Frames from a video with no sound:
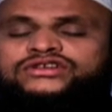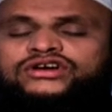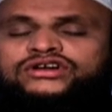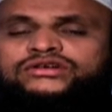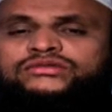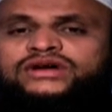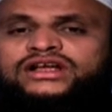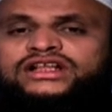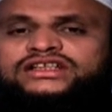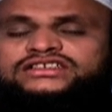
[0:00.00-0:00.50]

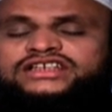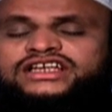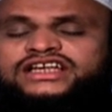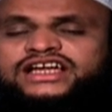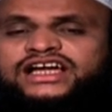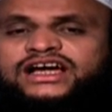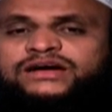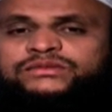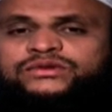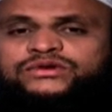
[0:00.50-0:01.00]
নর্মাল
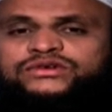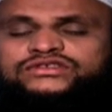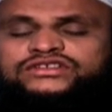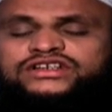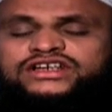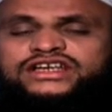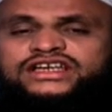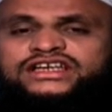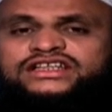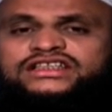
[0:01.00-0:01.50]
যে কাপড়
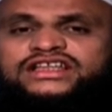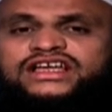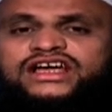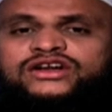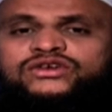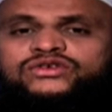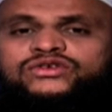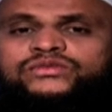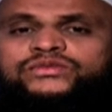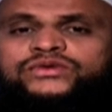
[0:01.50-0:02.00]
থাকে
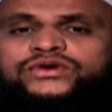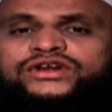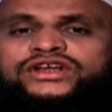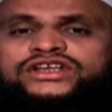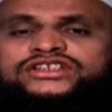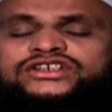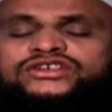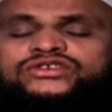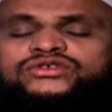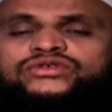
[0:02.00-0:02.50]
তার
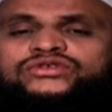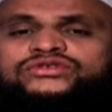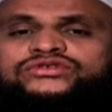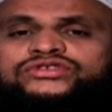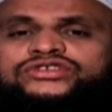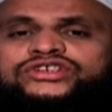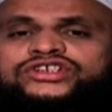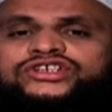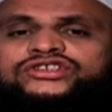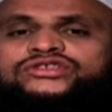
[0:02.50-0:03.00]
উপরে যেন
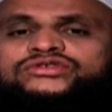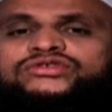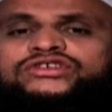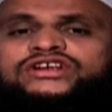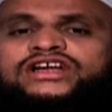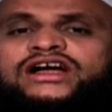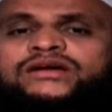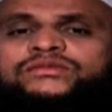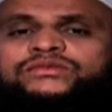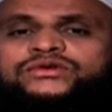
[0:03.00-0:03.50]
অতিরিক্ত
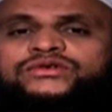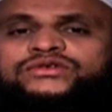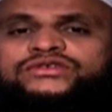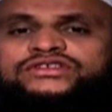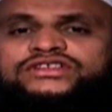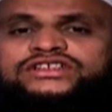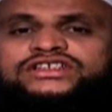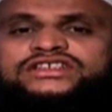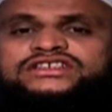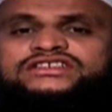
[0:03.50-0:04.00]

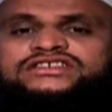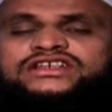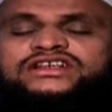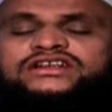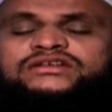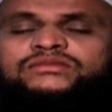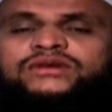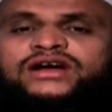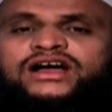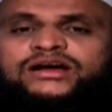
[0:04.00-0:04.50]
কাপড় দিয়ে
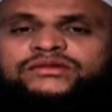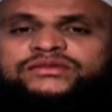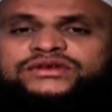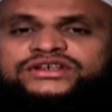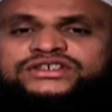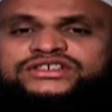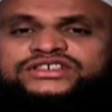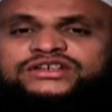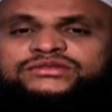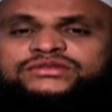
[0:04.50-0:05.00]
জিলবাব
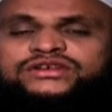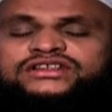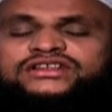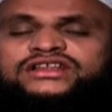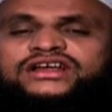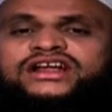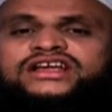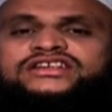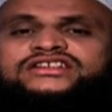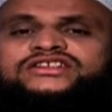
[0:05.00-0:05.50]
হিসেবে
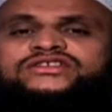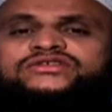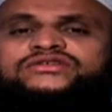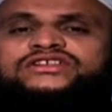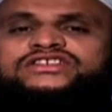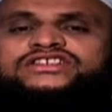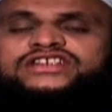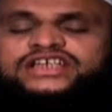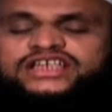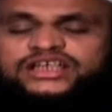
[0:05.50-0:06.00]
তারা যেন
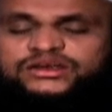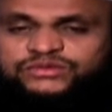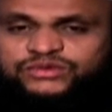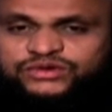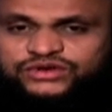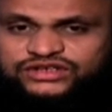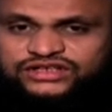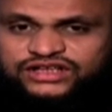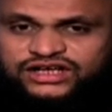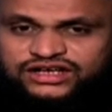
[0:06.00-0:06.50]
এটাকে
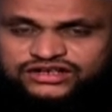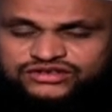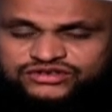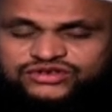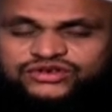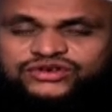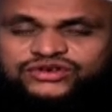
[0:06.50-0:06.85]
পরিধান